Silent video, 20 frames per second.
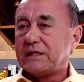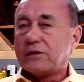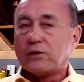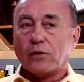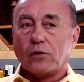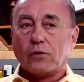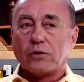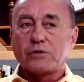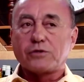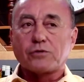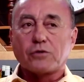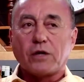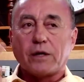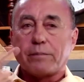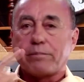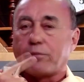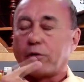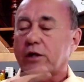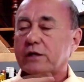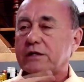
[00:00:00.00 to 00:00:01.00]
Ontem um
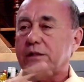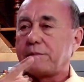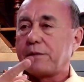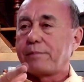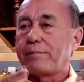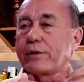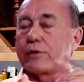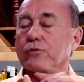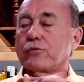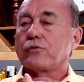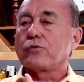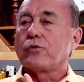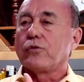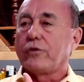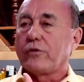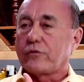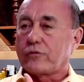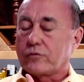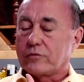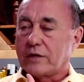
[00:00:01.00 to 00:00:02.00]
repórter me
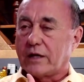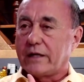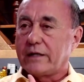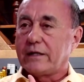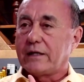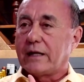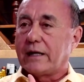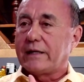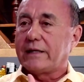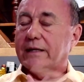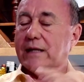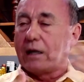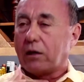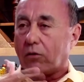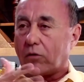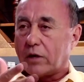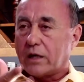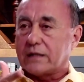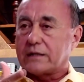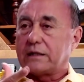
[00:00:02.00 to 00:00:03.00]
perguntou isso daí, ali na
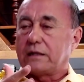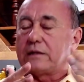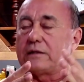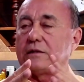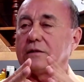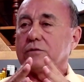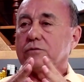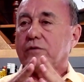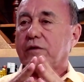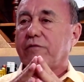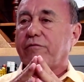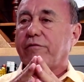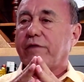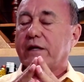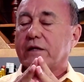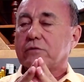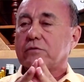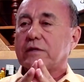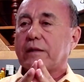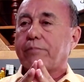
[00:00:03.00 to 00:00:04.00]
hora da, do
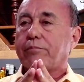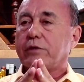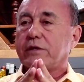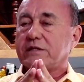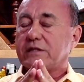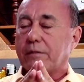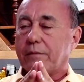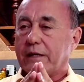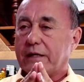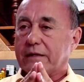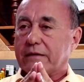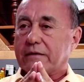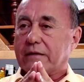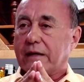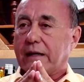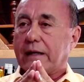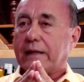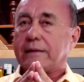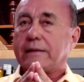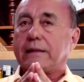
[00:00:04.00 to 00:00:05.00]
evento da Polícia
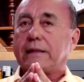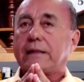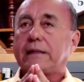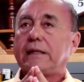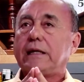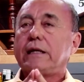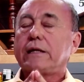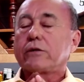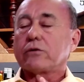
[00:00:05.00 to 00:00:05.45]
Militar, né?